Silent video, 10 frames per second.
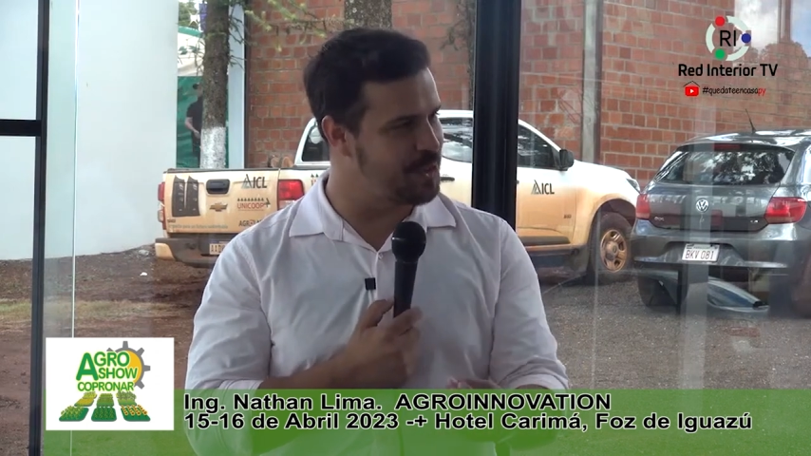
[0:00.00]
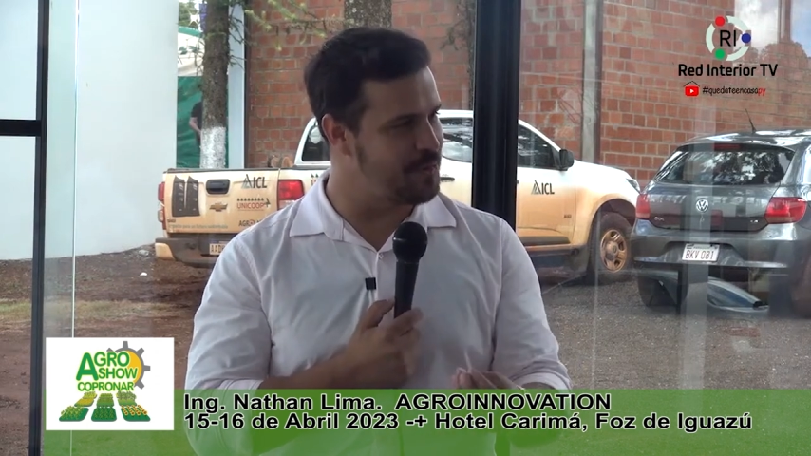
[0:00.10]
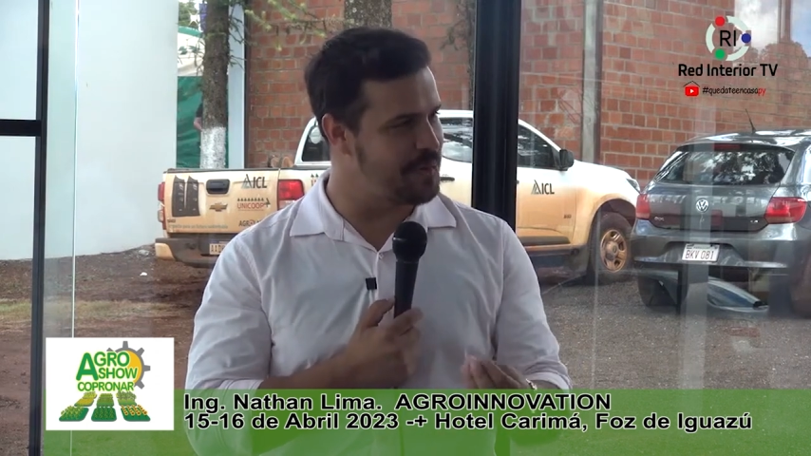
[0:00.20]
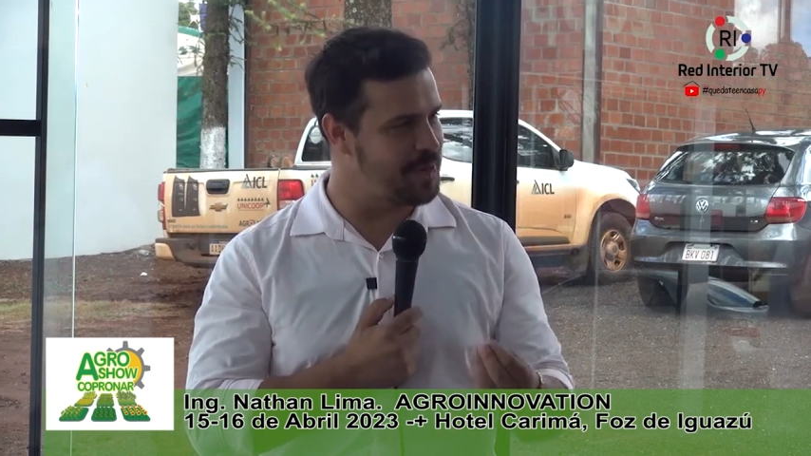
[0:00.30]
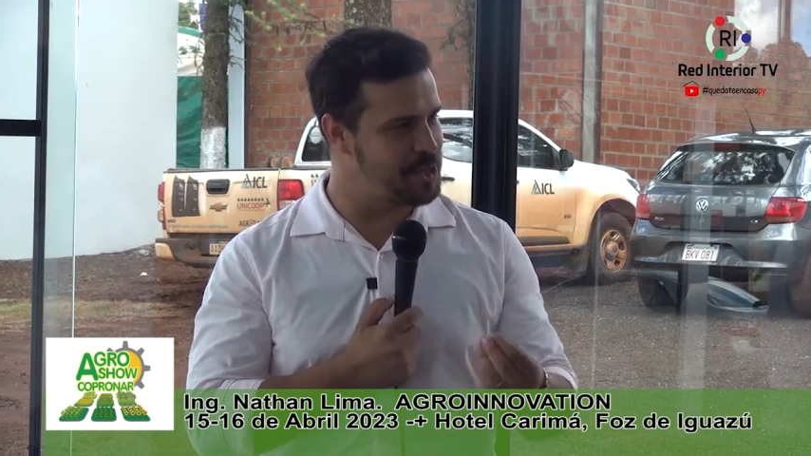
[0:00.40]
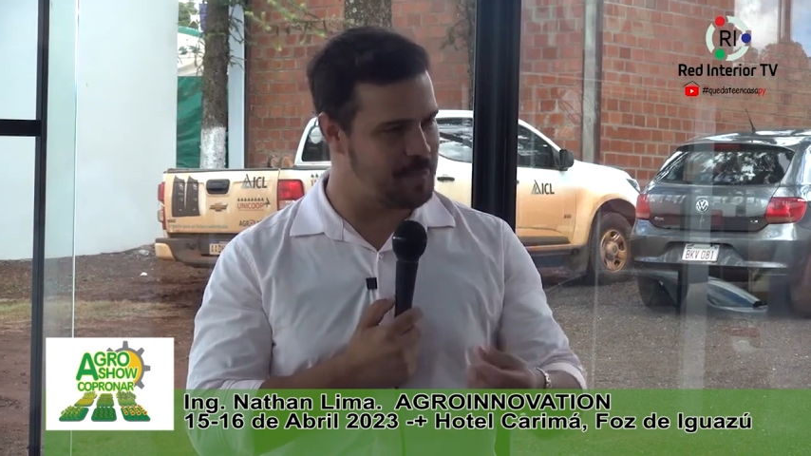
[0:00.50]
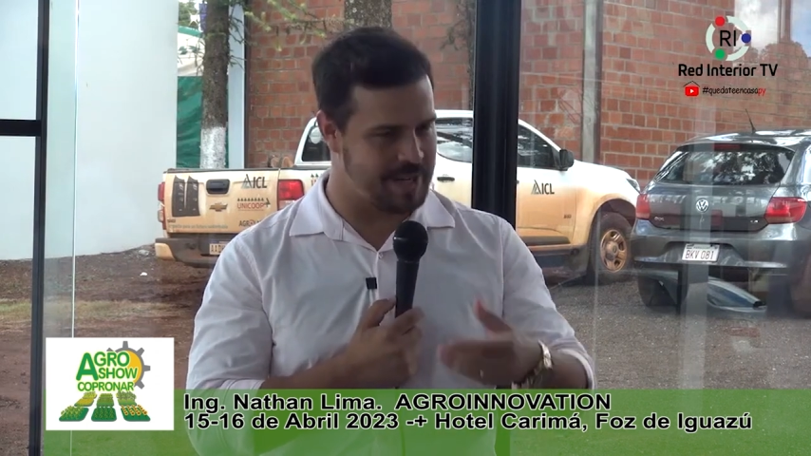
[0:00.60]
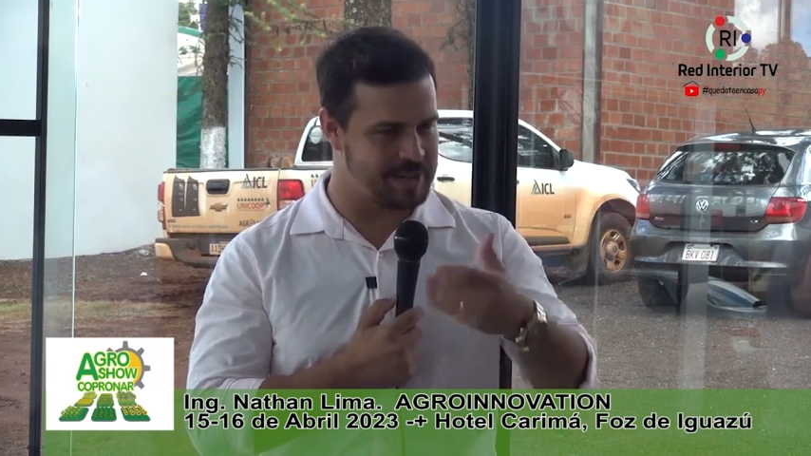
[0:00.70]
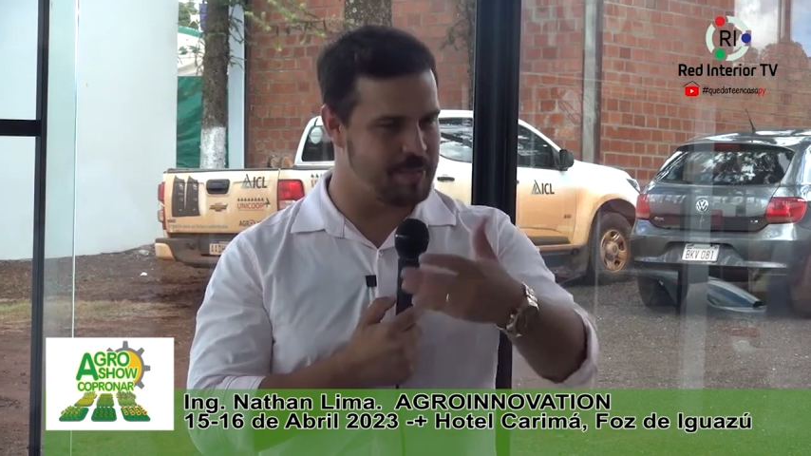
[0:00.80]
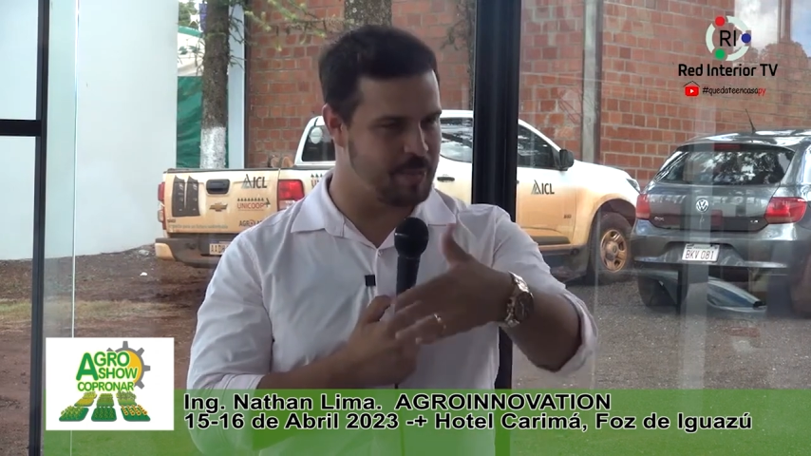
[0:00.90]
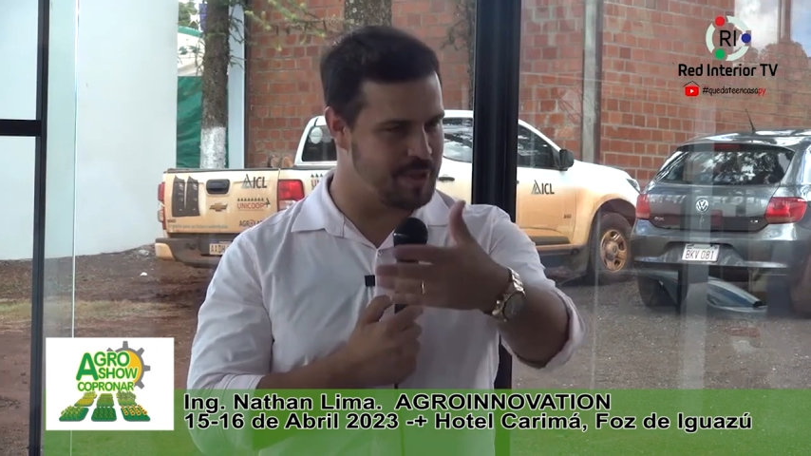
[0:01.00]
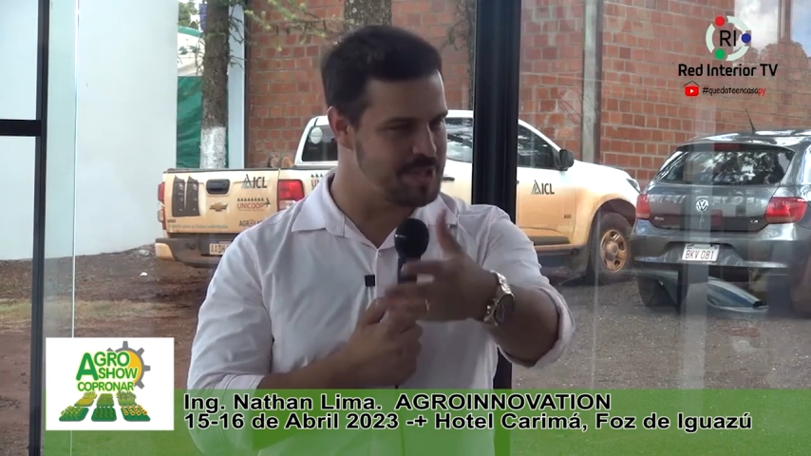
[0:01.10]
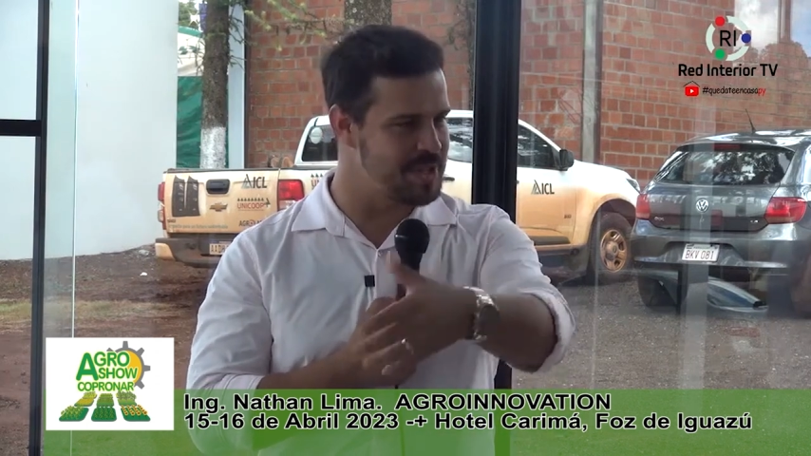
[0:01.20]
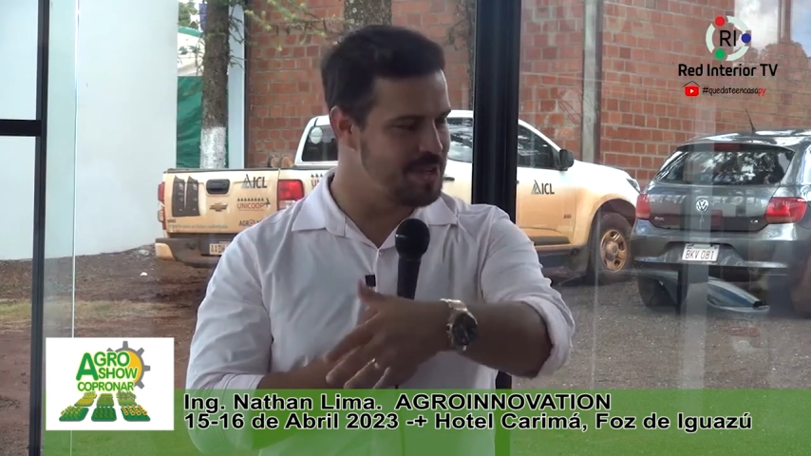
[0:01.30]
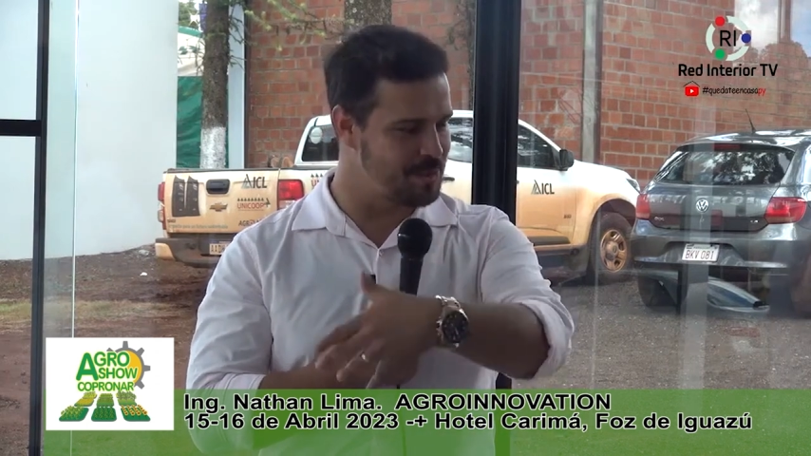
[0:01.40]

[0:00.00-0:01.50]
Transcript: obviamente, para depois